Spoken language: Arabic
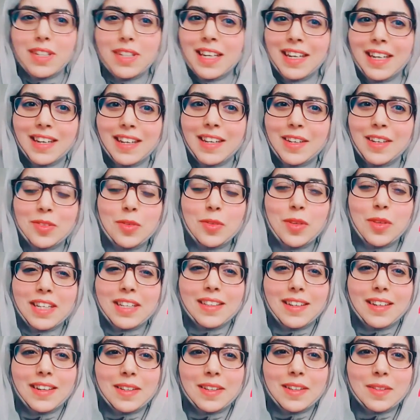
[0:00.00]
الا لقيتو
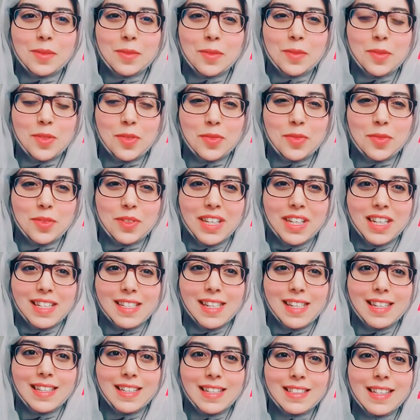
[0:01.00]
اكيد راه غتكونوا شفتوا هي
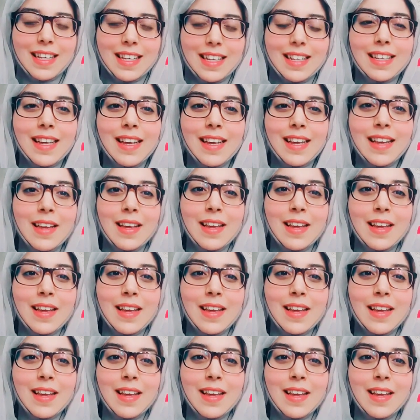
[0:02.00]
الغزالات ديالي